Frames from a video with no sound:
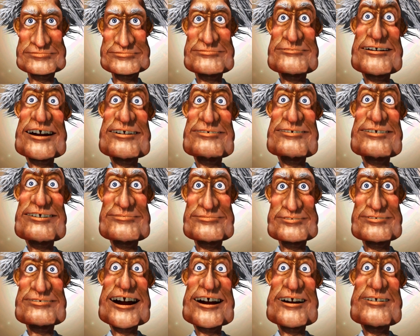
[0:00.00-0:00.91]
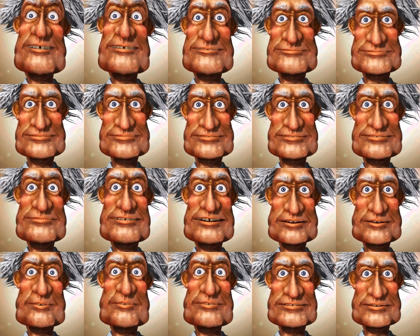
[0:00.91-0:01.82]
Por ventura,
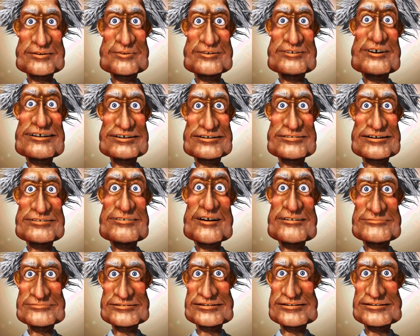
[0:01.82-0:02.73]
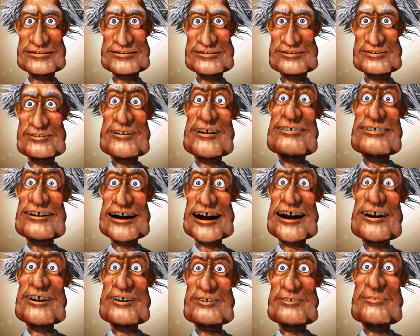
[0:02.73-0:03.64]
dijo el eclesiástico, sois
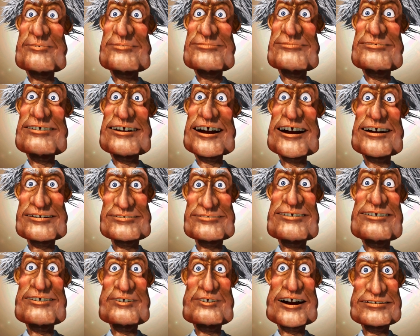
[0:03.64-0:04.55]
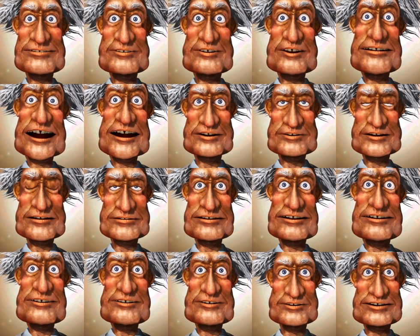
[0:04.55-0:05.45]
vos, hermano, aquel Sancho Panza
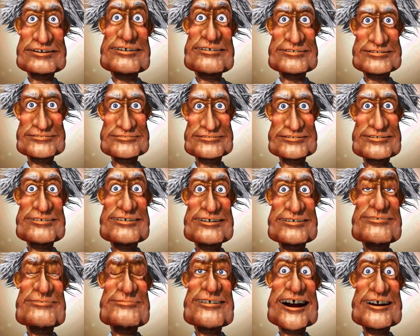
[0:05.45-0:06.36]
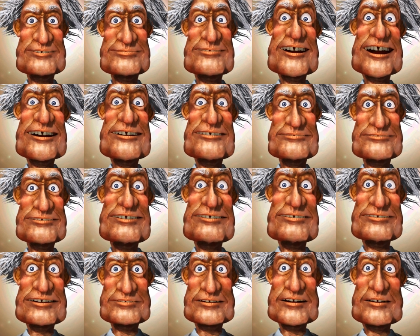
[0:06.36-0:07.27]
que dicen a quien vuestro amo
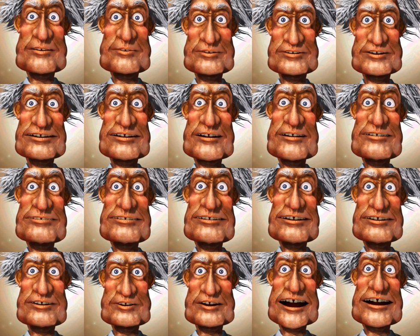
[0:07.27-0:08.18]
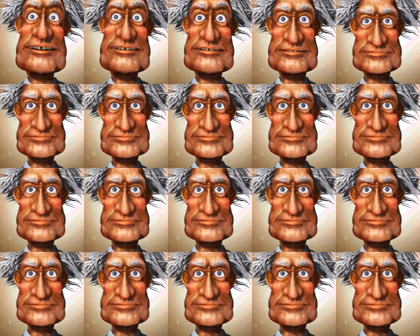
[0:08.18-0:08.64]
tiene prometida una ínsula?